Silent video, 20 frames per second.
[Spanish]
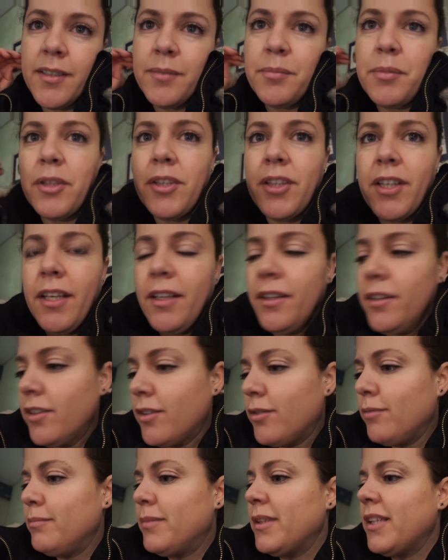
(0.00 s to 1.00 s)
Pues ya he ido a
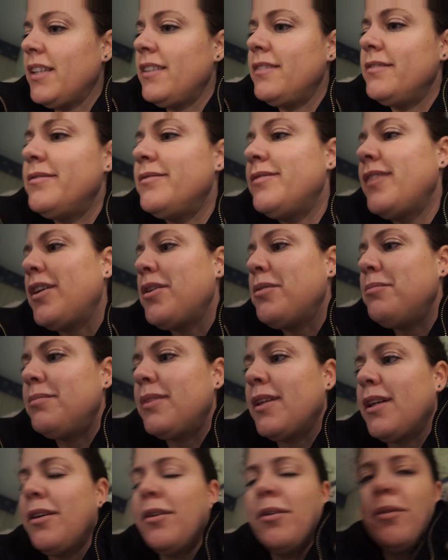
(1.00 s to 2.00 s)
comprar, me he
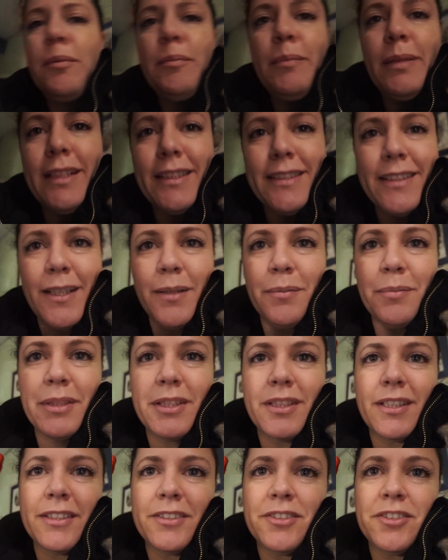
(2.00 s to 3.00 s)
comprado un paquete de
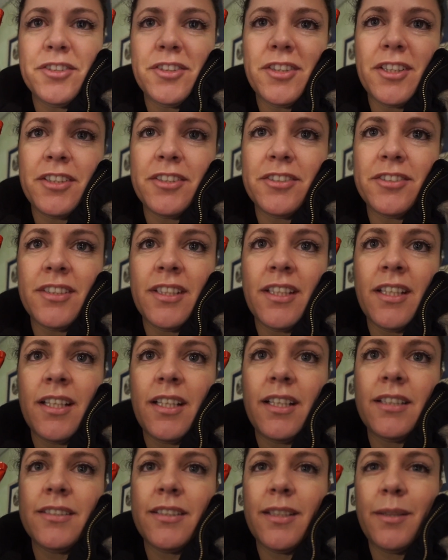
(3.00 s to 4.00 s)
pistachos, que no sé qué
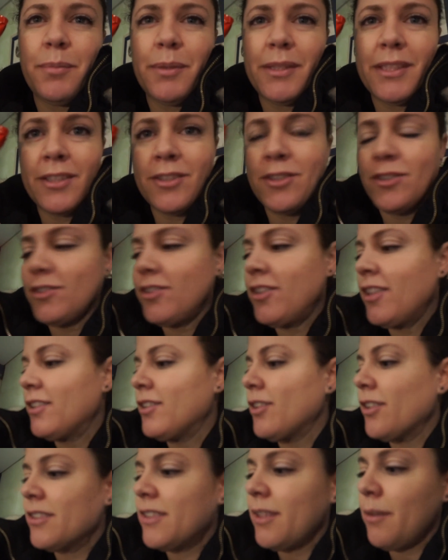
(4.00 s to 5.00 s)
clase de pistachos son
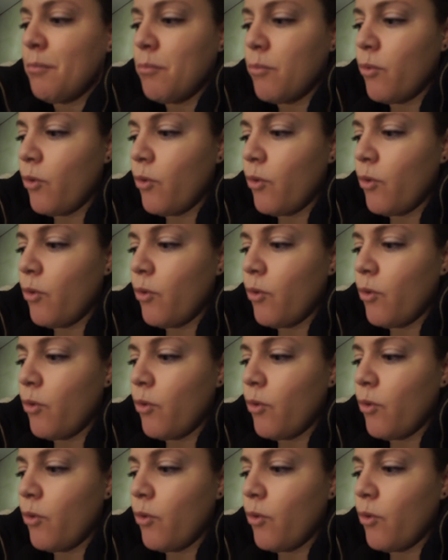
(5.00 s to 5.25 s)
estos, que están